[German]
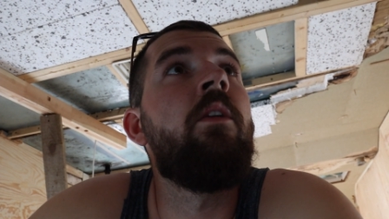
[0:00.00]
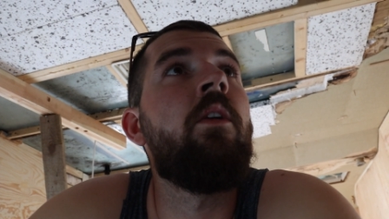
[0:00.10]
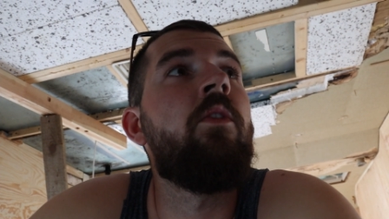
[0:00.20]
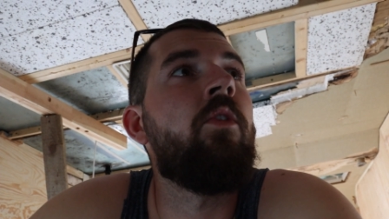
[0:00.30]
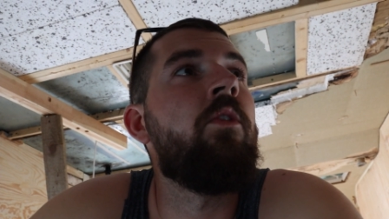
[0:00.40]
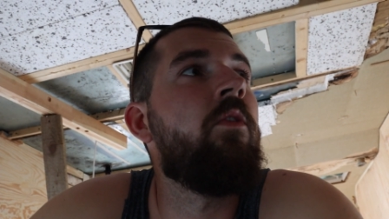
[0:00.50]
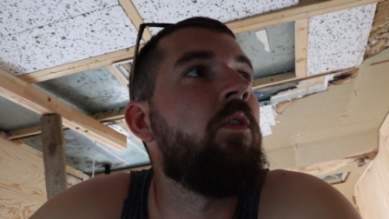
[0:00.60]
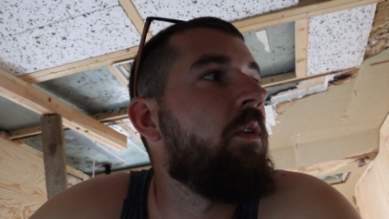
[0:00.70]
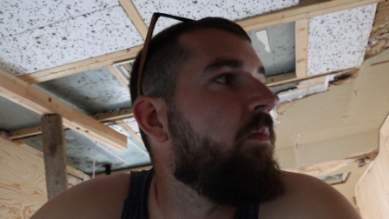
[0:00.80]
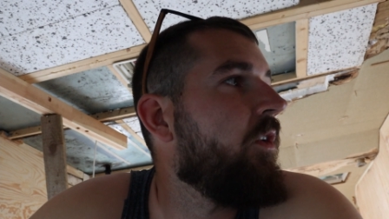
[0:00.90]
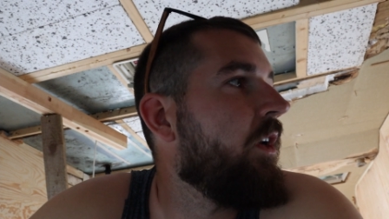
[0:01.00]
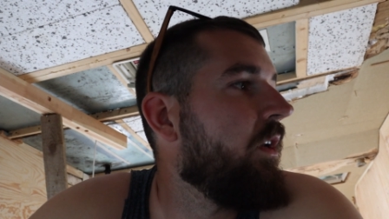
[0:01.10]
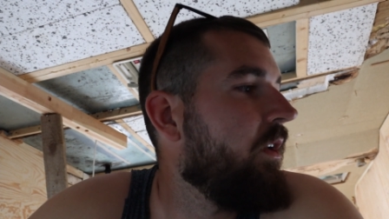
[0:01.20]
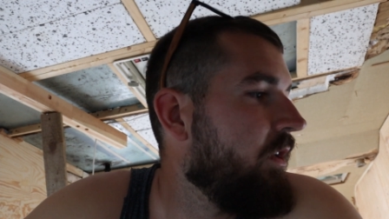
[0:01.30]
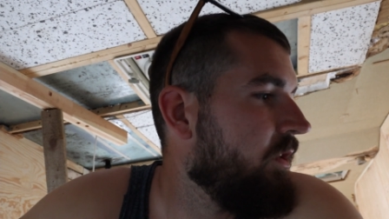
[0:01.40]
Ja, sonst gibt es
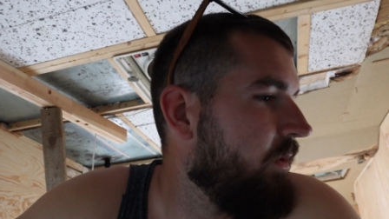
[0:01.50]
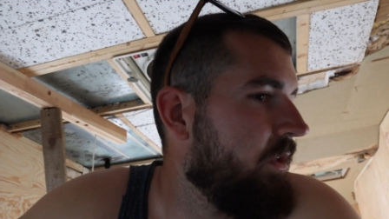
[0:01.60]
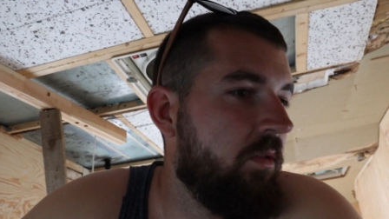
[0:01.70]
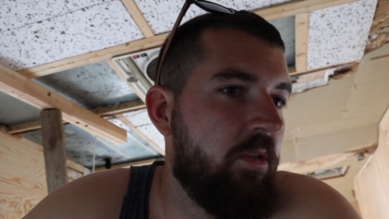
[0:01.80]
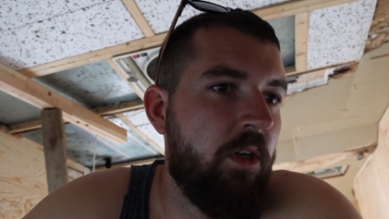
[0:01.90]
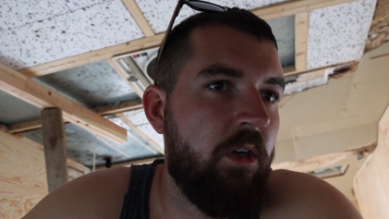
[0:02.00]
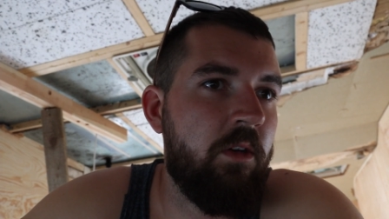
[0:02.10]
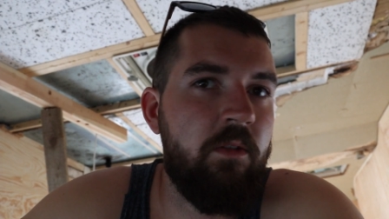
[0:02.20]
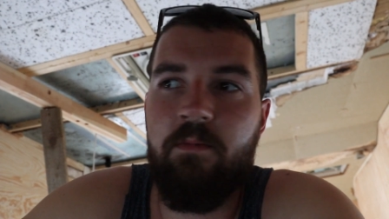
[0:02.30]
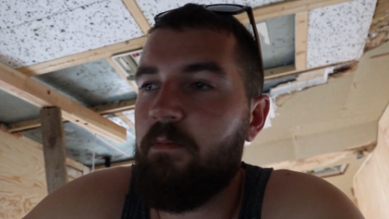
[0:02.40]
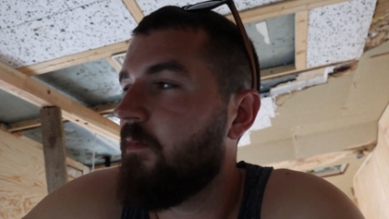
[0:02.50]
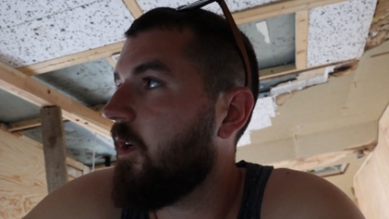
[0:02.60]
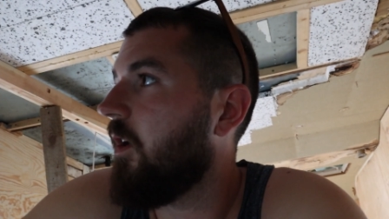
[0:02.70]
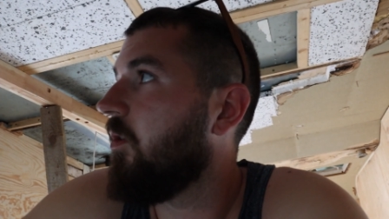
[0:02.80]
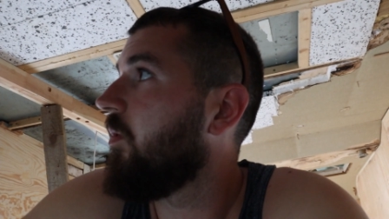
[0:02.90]
eigentlich nichts mehr zu sagen,
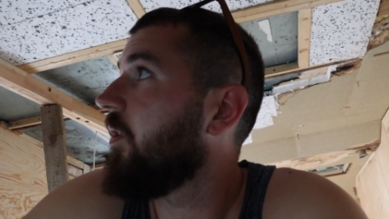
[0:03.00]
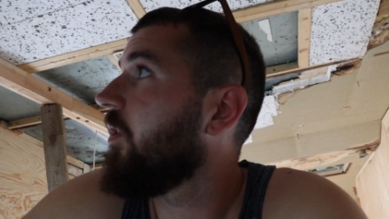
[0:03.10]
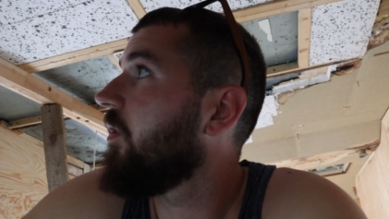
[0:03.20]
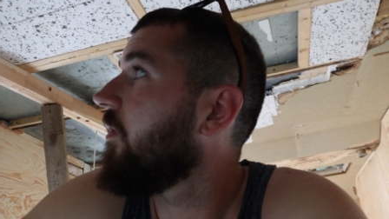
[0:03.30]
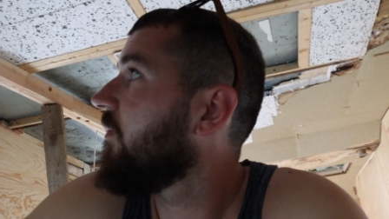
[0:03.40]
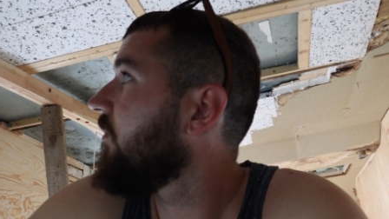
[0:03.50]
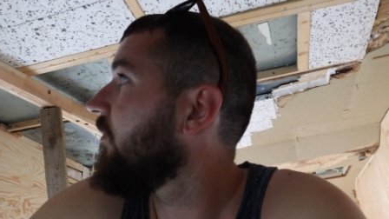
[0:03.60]
glaube ich.